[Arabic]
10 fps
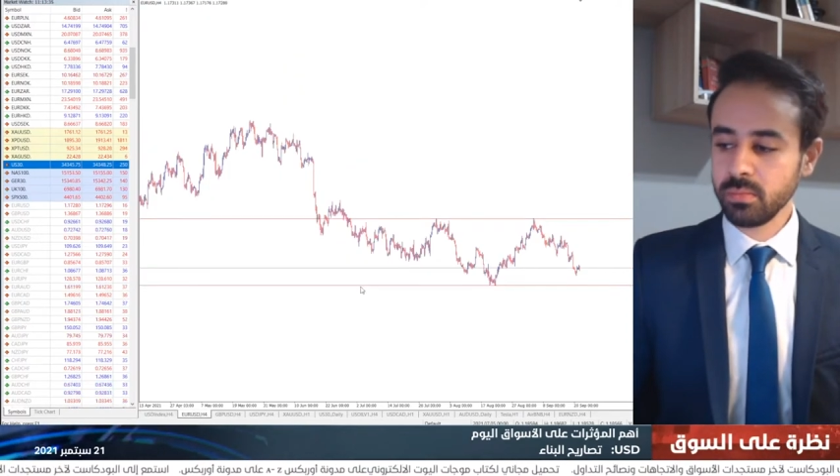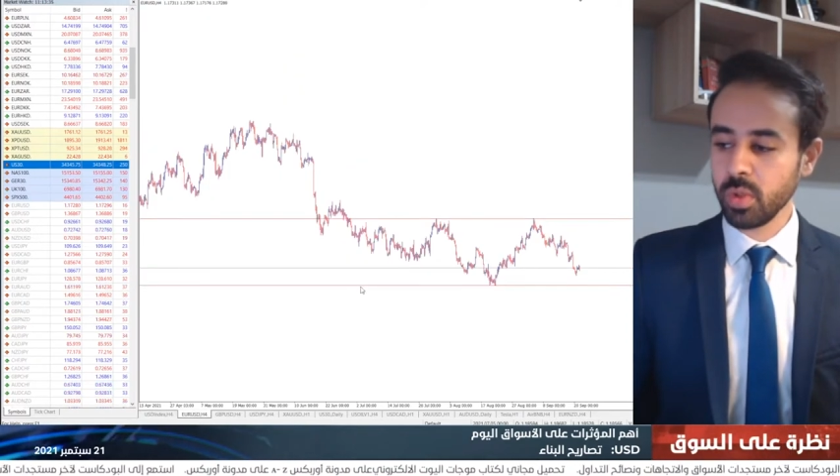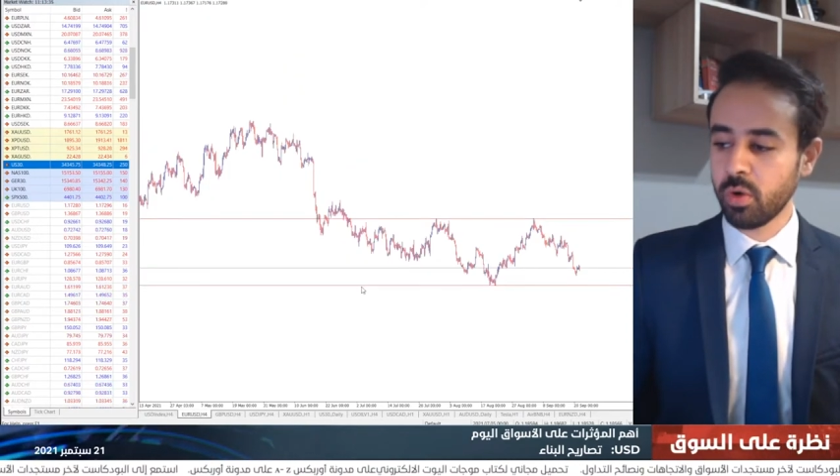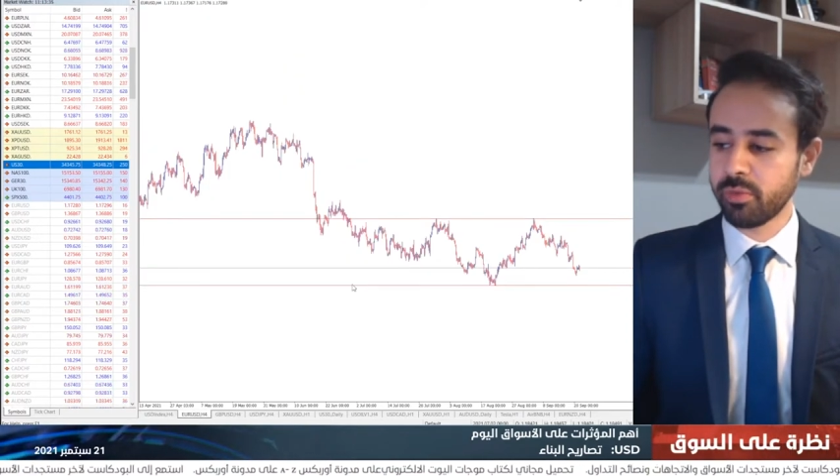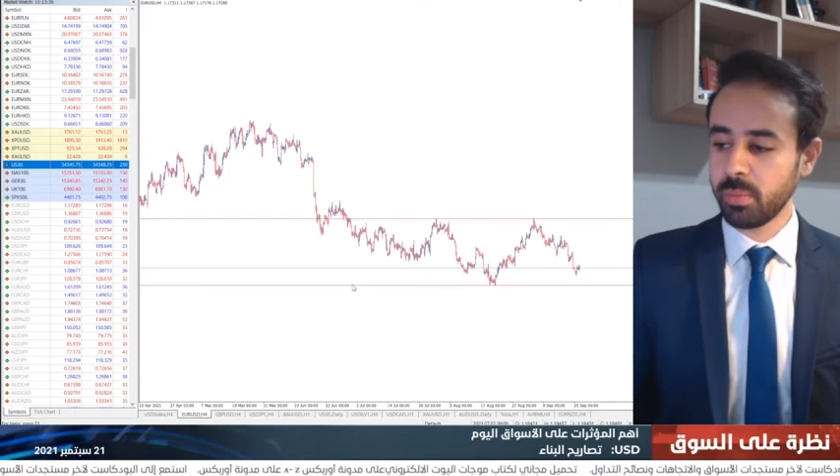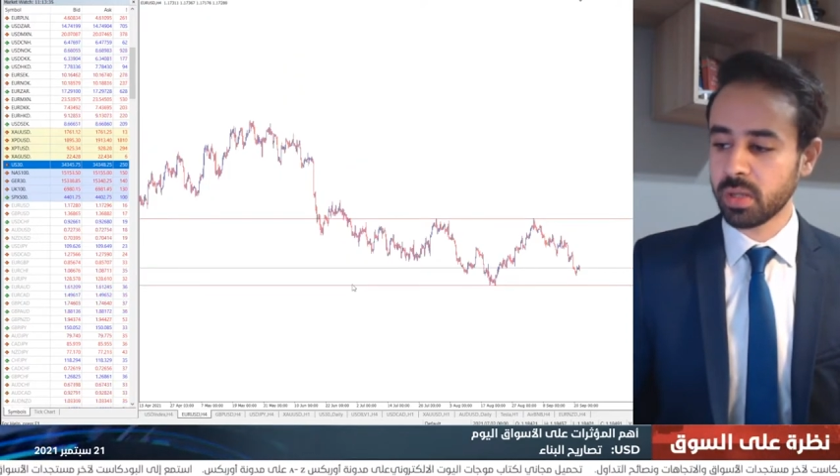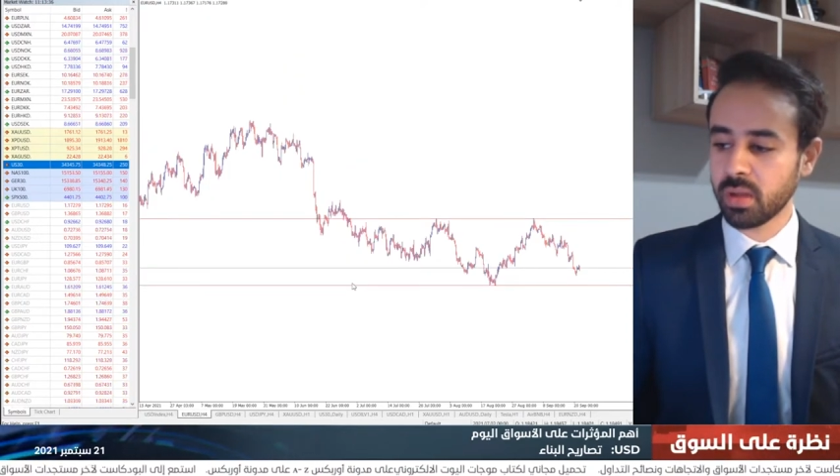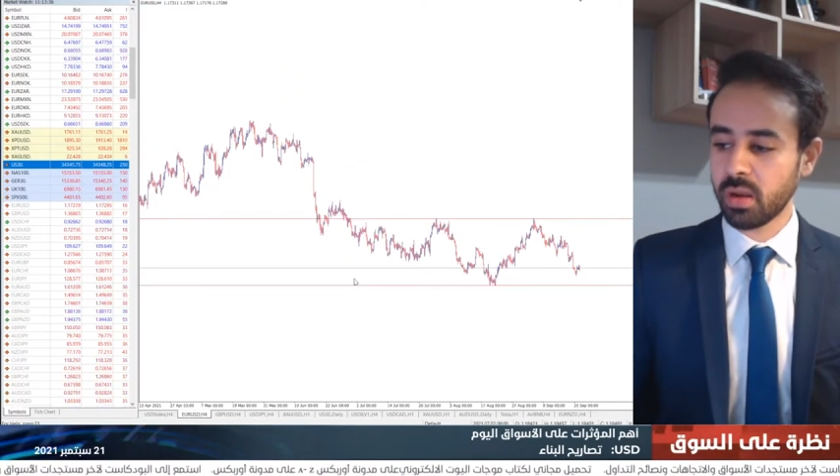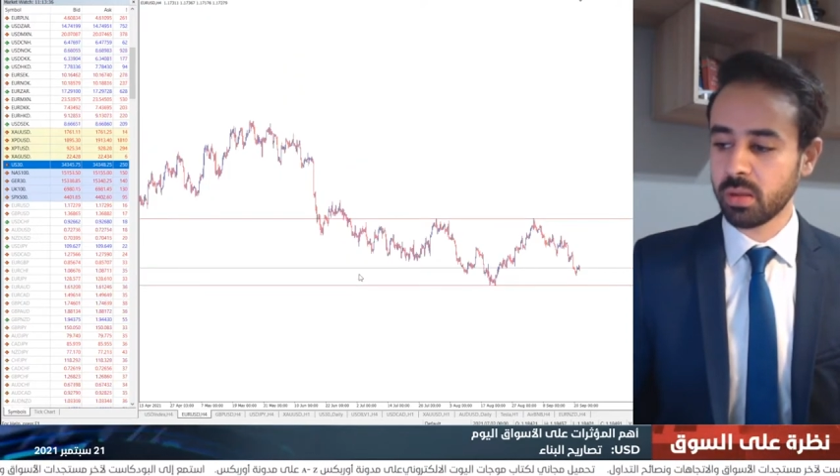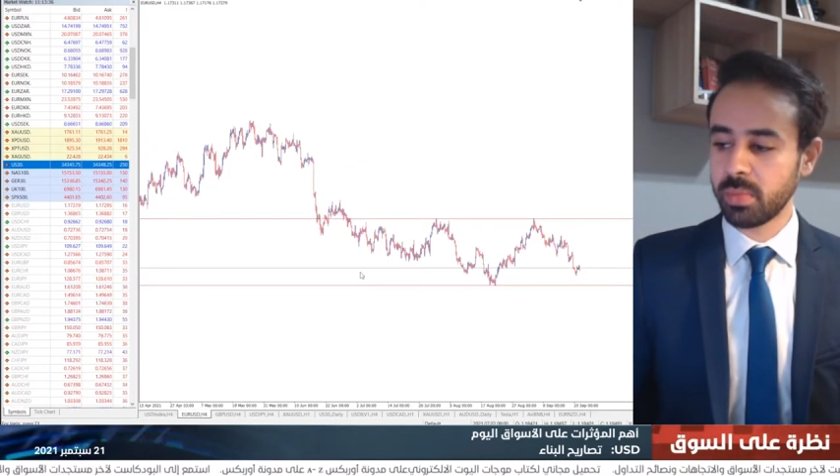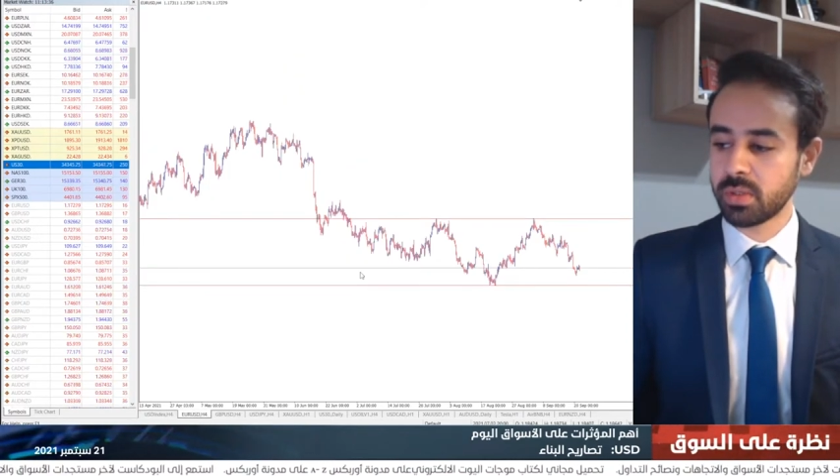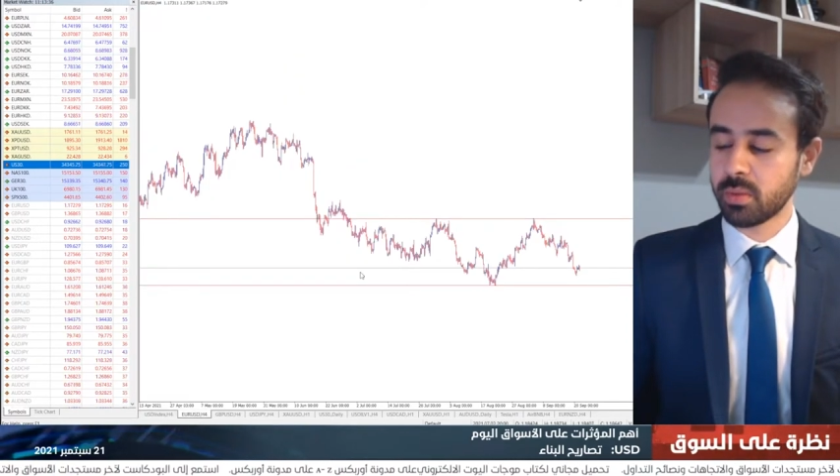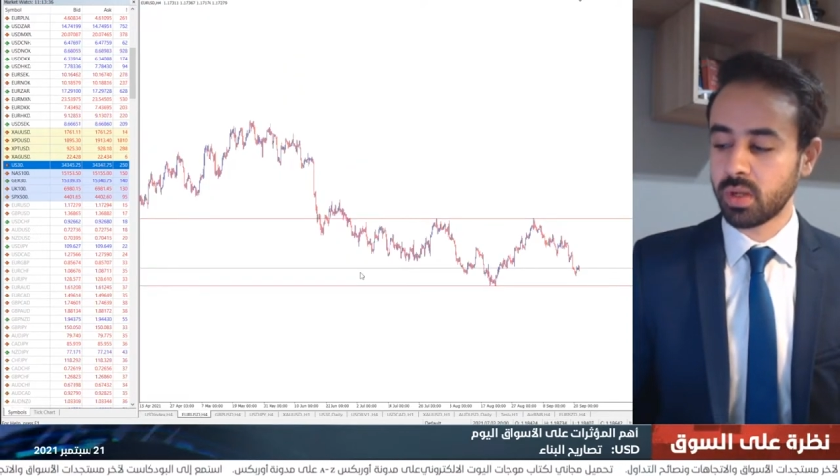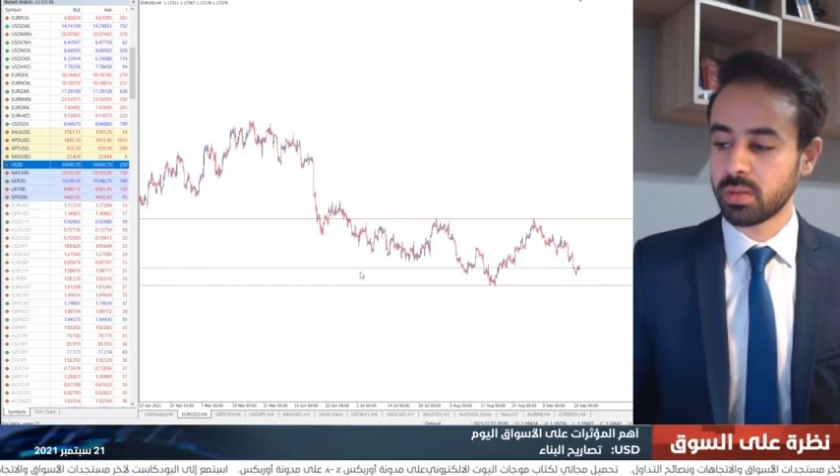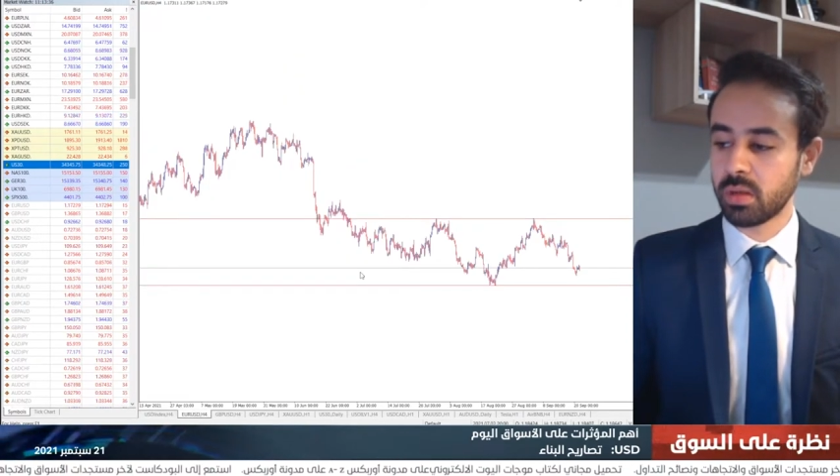فيما يتعلق
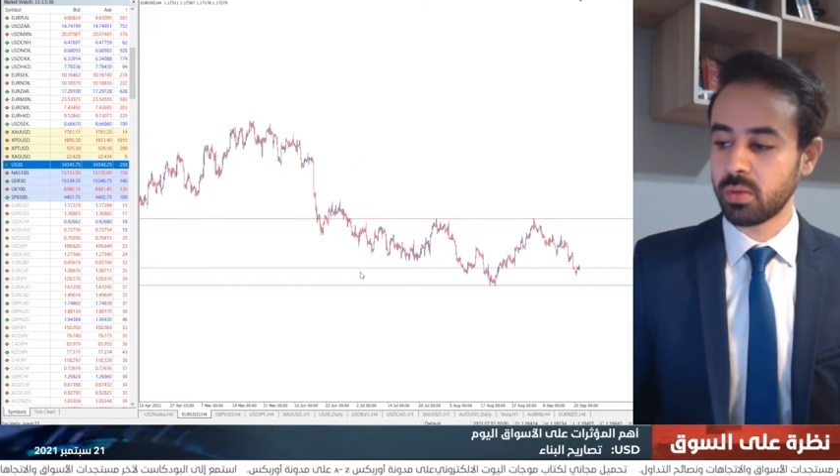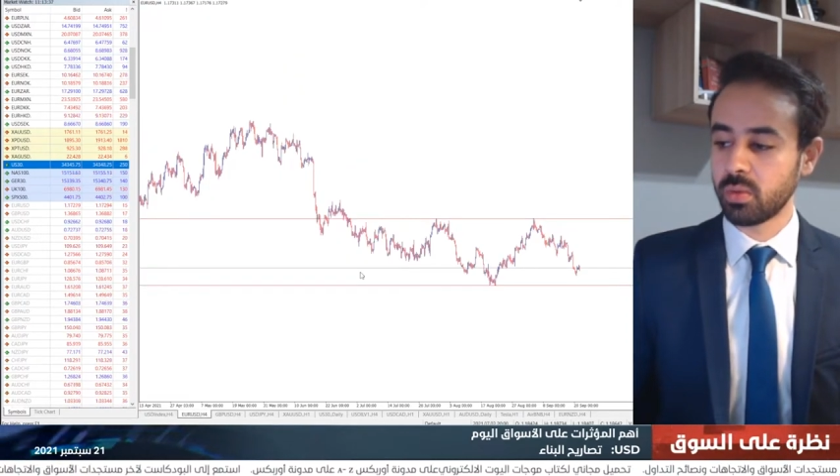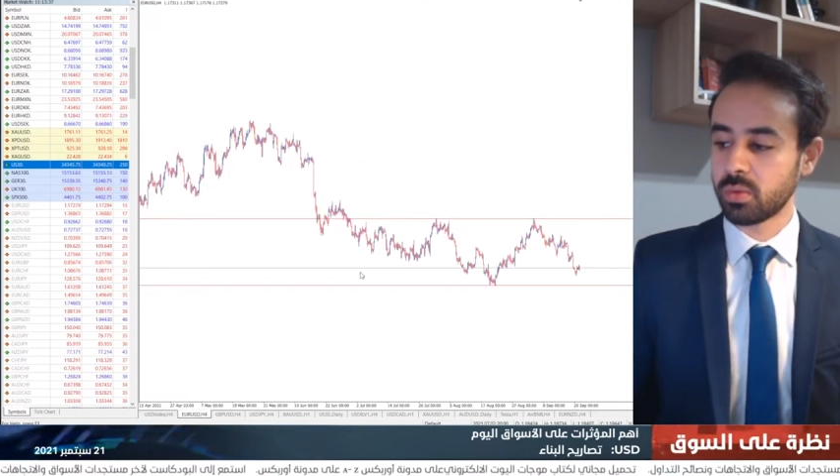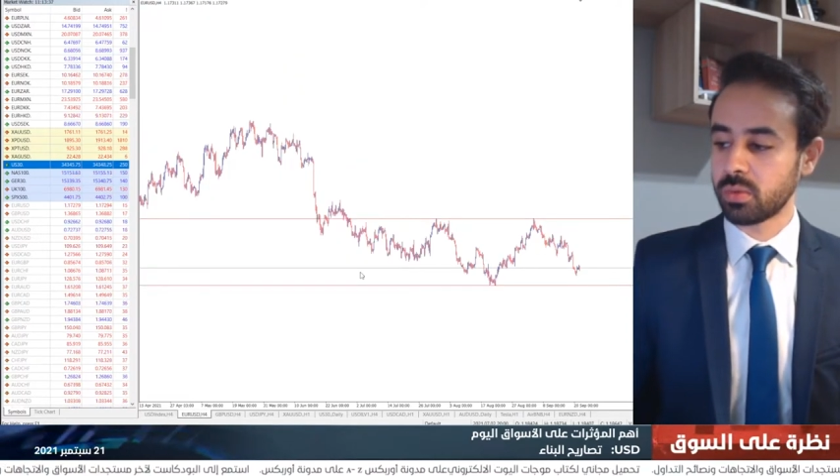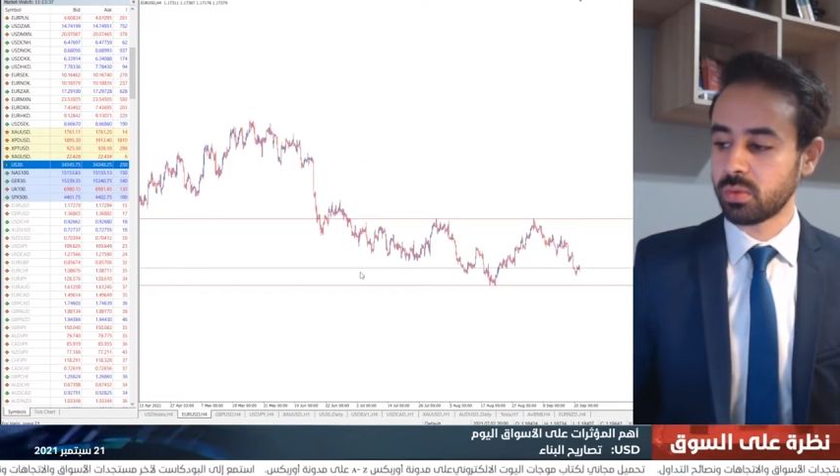بتداولات اليورو